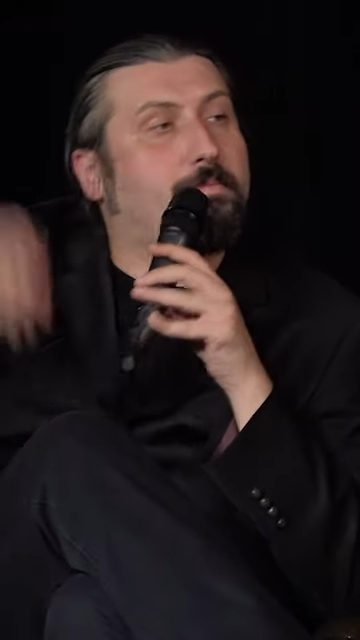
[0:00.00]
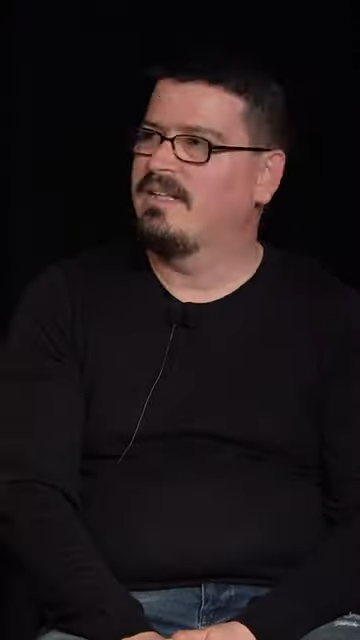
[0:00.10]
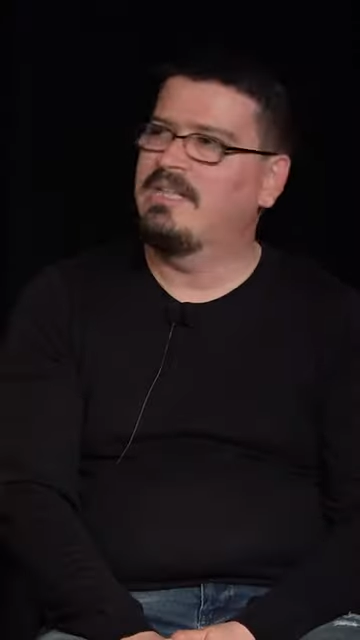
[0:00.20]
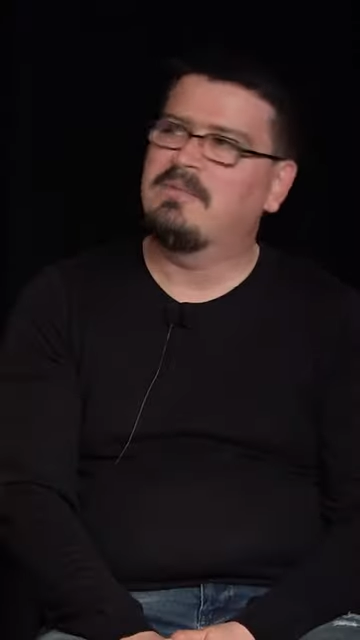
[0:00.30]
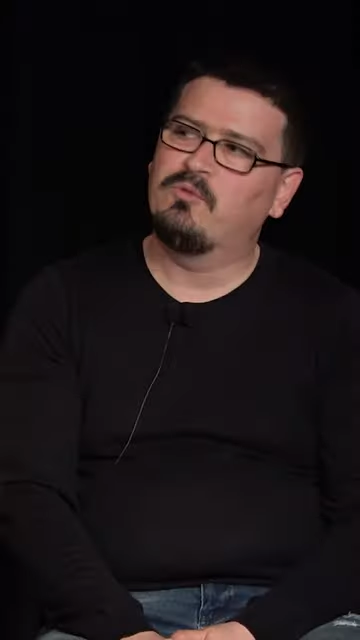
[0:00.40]

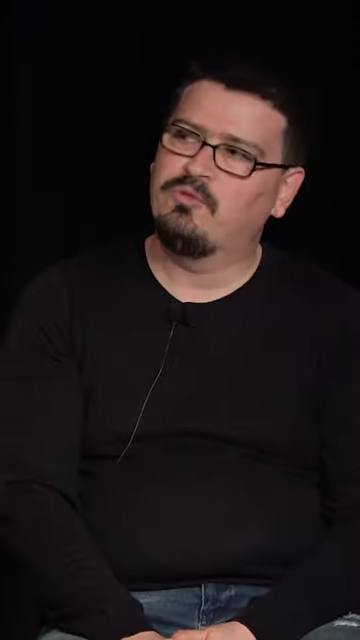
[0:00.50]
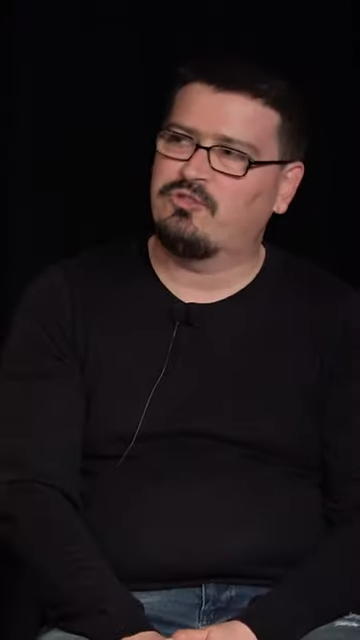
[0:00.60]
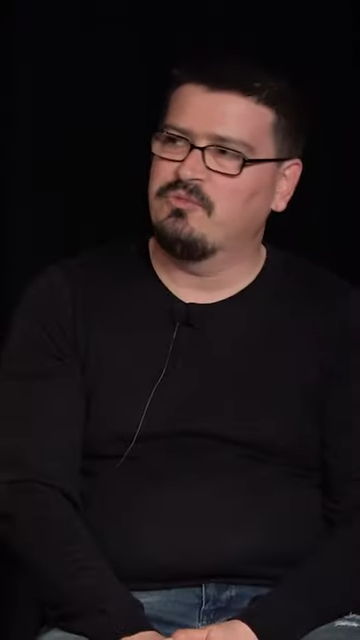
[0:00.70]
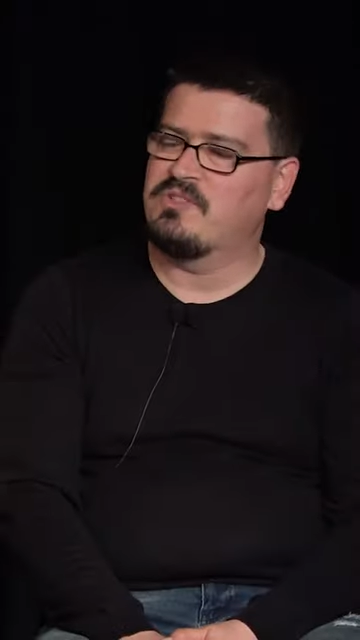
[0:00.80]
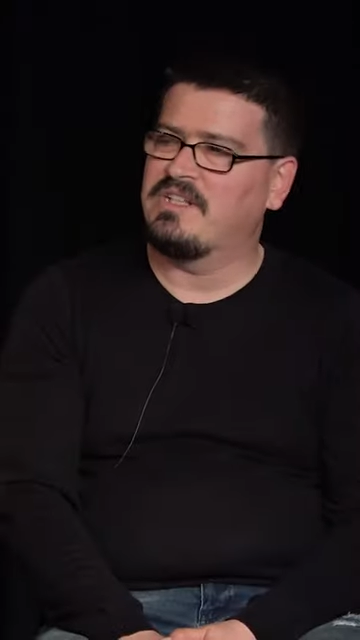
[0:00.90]
İlk
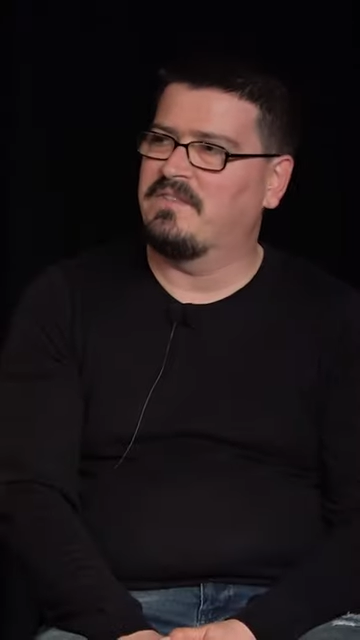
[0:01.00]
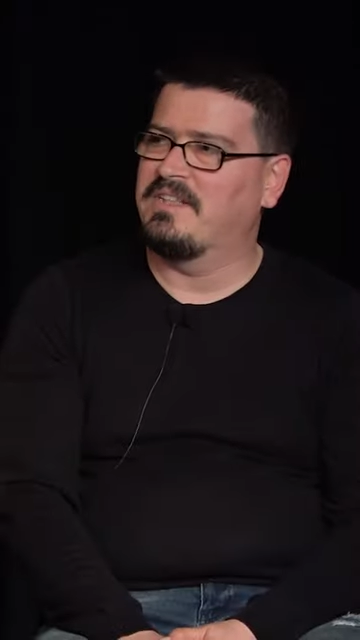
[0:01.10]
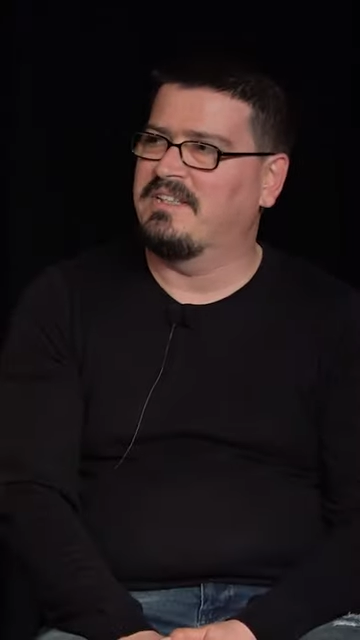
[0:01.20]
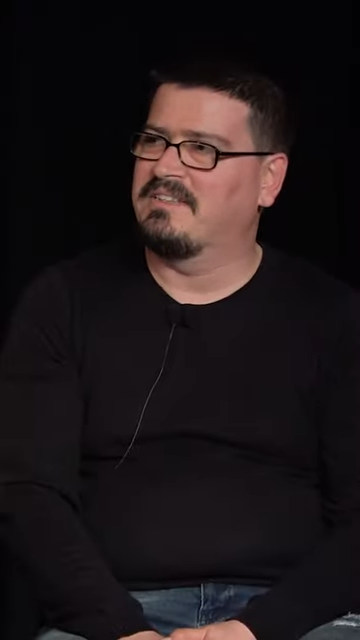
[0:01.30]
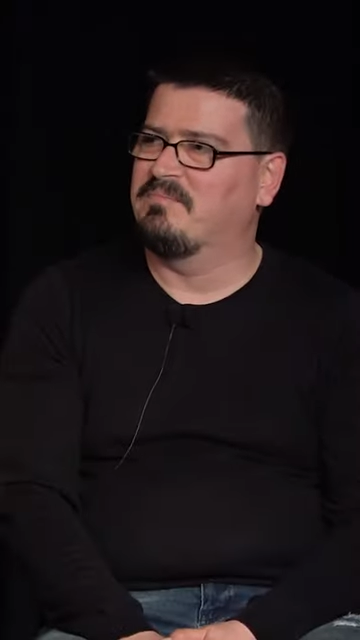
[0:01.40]
buluştuğumuz
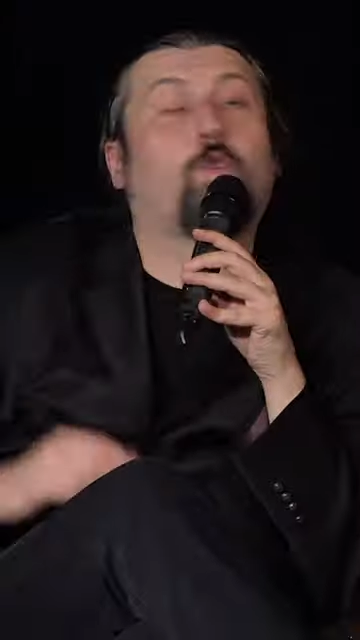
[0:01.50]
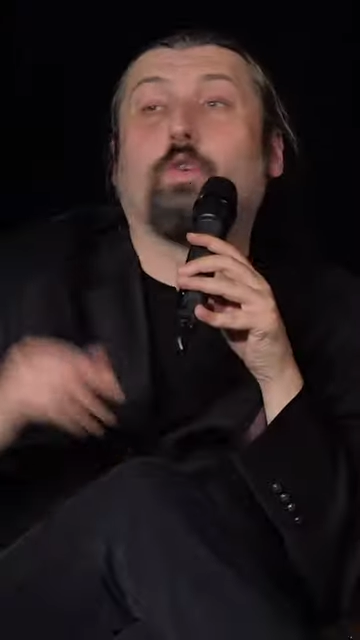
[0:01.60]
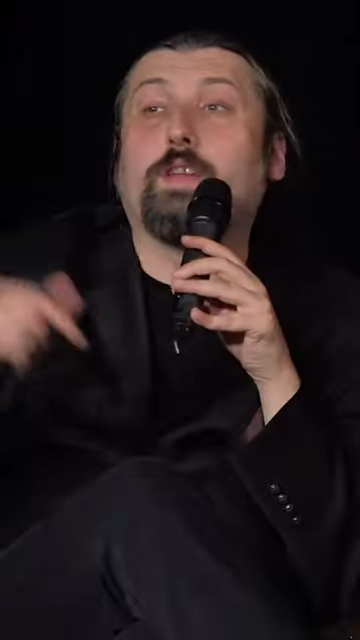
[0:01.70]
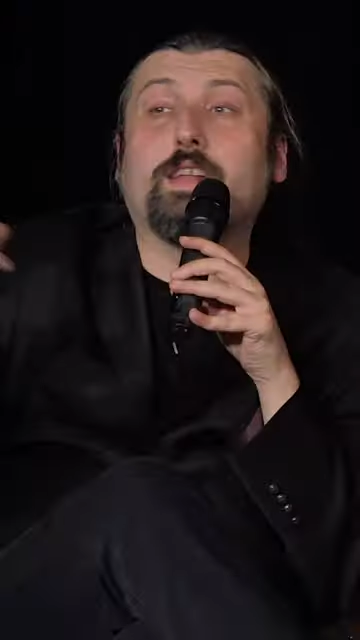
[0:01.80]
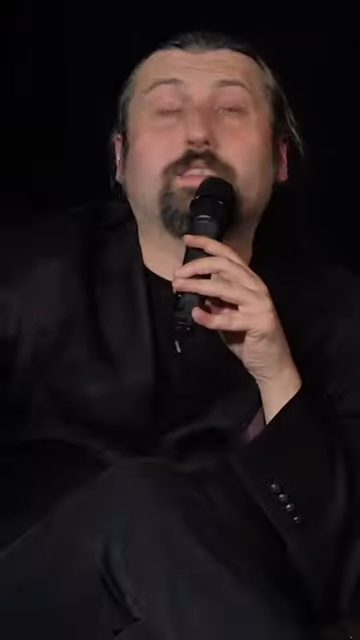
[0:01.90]
kafede ettim.
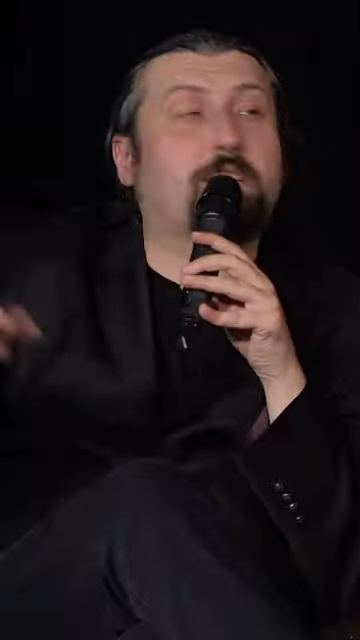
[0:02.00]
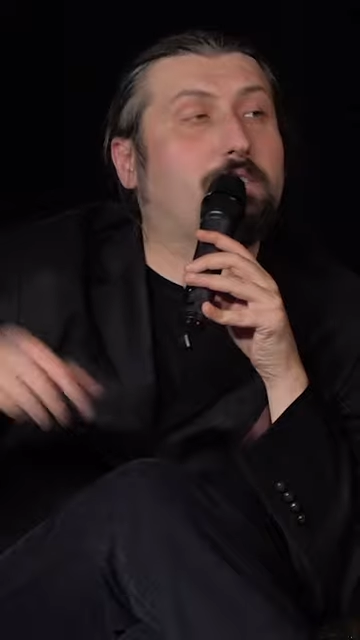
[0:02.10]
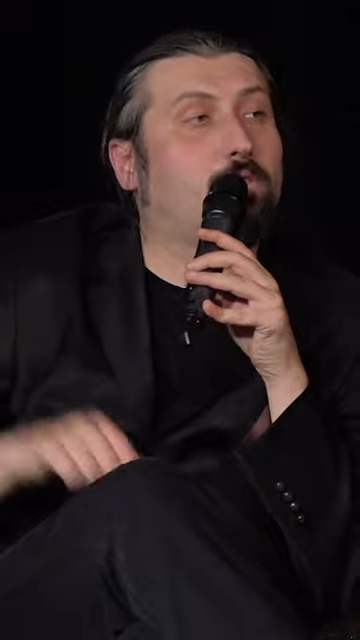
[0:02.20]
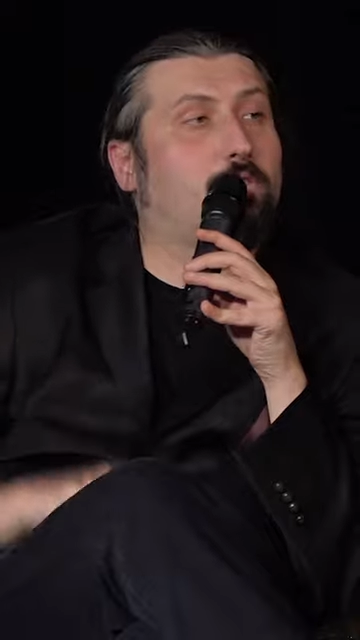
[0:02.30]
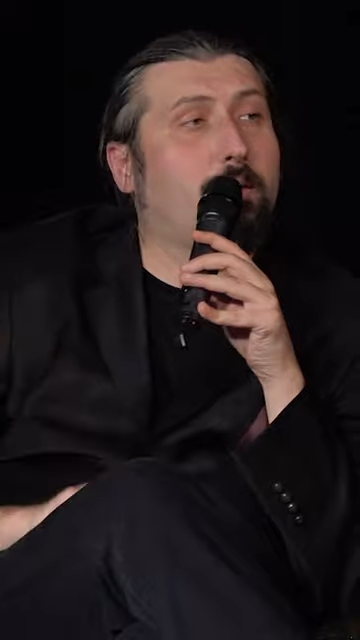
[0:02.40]
Konuya nasıl
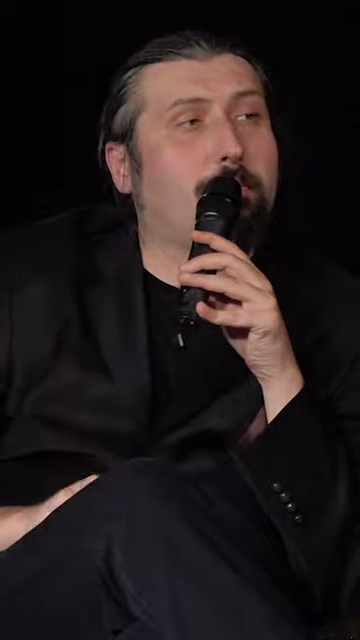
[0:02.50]
girdin hocam?